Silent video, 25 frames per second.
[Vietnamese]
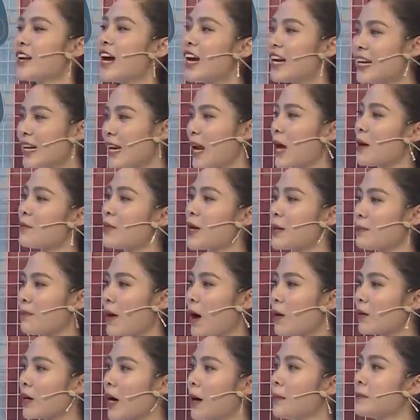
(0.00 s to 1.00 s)
đây là biển
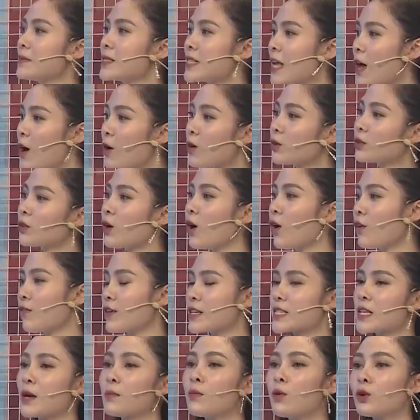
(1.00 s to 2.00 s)
báo cấm xe ô tô
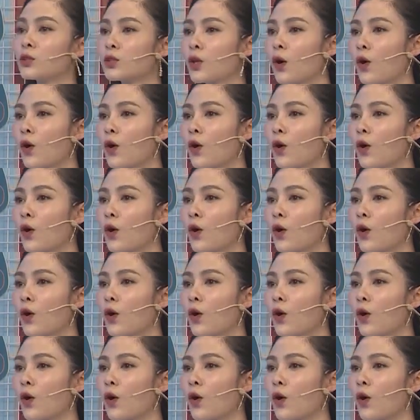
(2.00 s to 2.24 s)
và xe mô